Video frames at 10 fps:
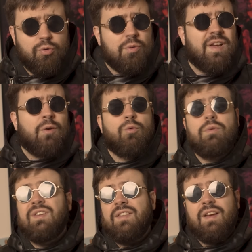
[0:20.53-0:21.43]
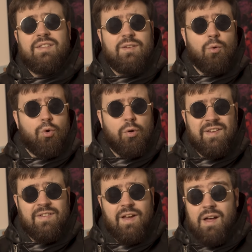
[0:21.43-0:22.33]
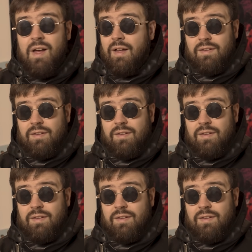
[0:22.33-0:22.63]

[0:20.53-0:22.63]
nous allons nous intéresser au quotidien